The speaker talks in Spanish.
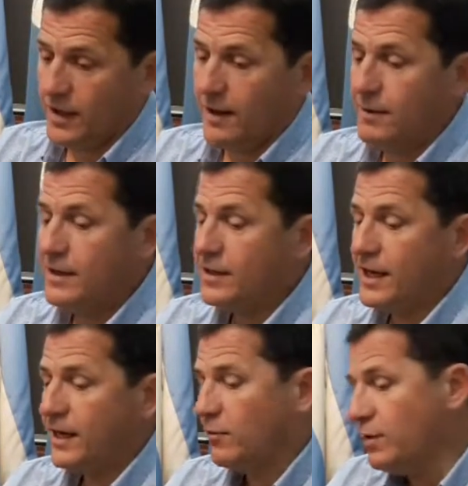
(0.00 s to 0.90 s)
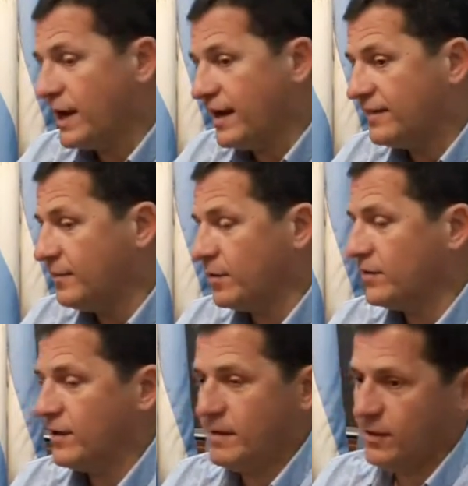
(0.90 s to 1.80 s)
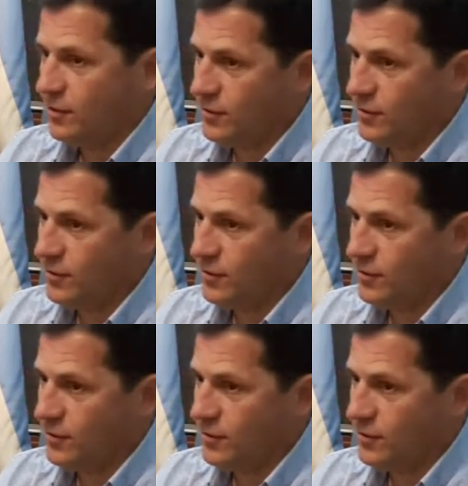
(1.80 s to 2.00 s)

Haber entregado una casa por semana